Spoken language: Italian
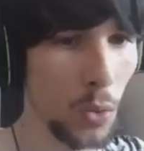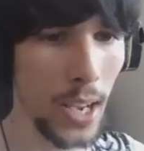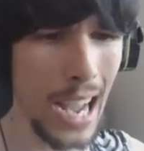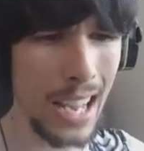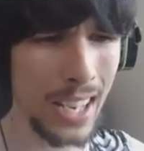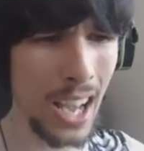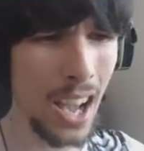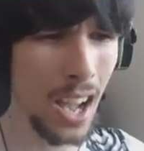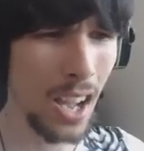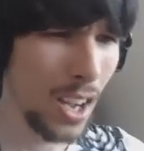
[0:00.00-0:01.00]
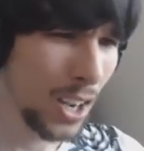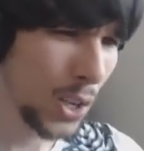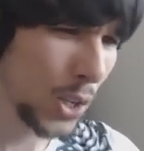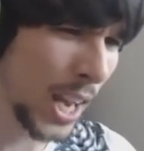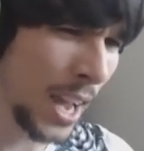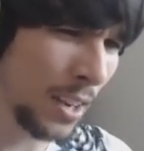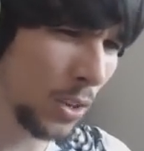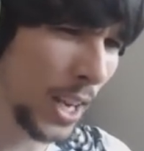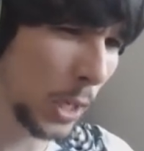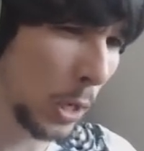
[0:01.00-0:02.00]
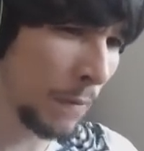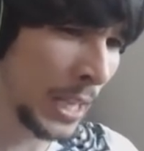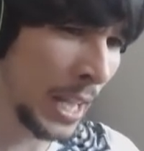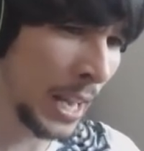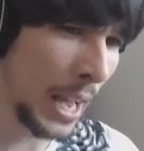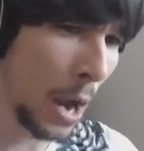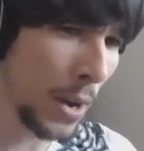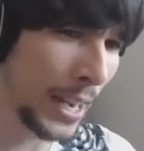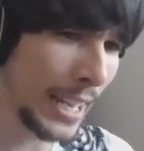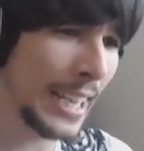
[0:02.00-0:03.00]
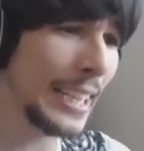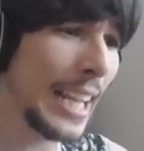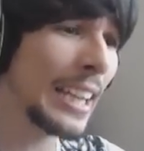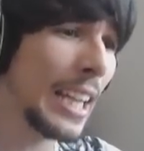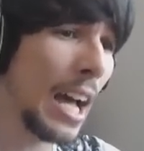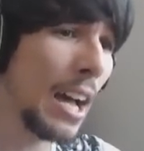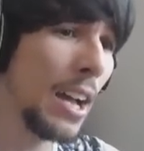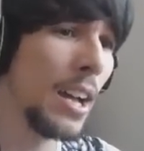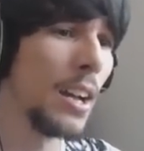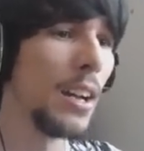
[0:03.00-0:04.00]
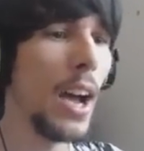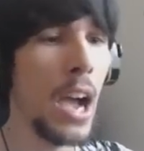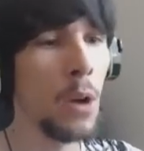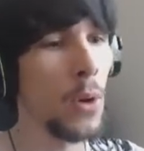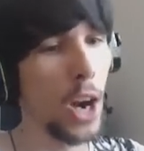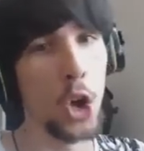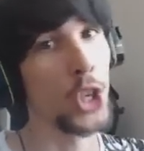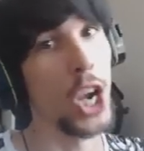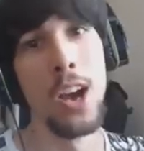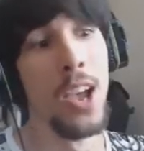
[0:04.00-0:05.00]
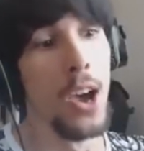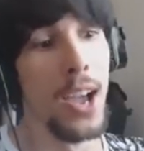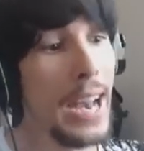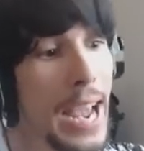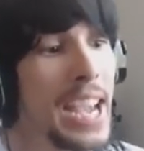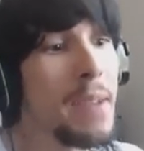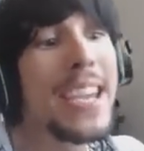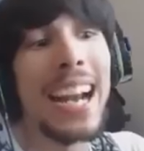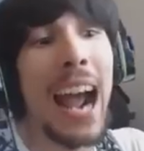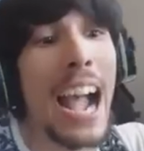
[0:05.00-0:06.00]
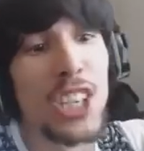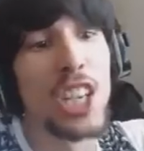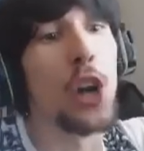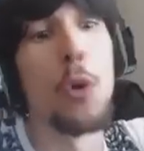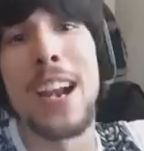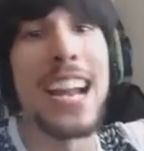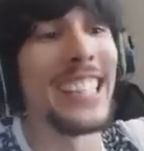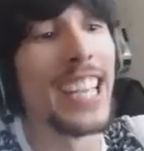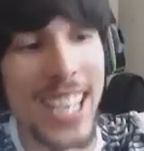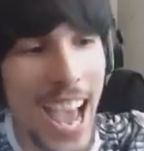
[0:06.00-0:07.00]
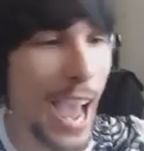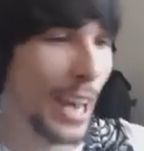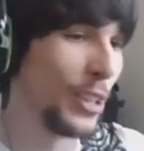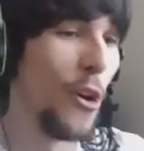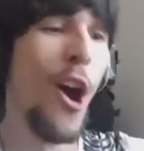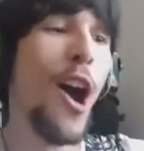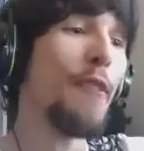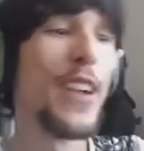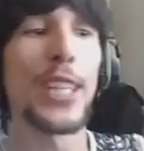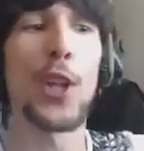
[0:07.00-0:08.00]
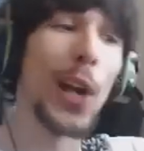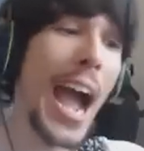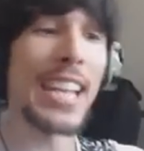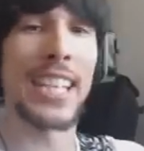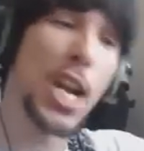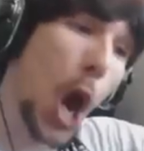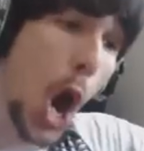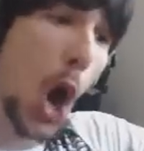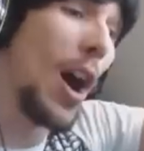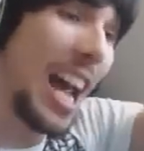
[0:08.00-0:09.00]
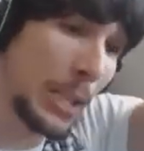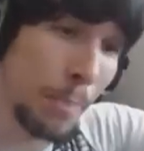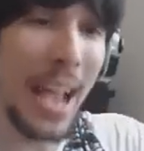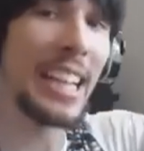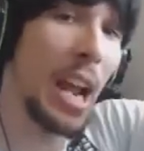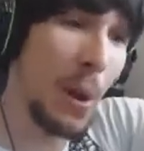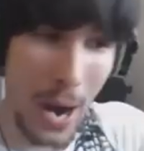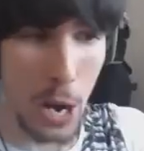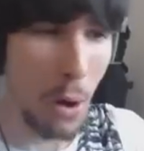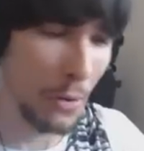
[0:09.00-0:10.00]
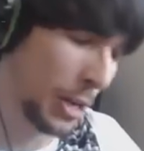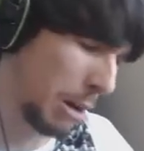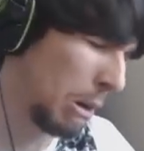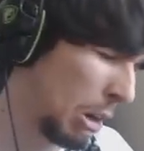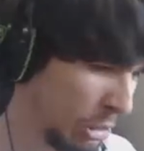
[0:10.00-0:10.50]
Una casa? Cos'è? Non riesco a vedere. È una casa intatta? Ah, è una roccia. Le, I miraggi, come nel deserto. Vedo casa e No! Aspetta, è una roccia.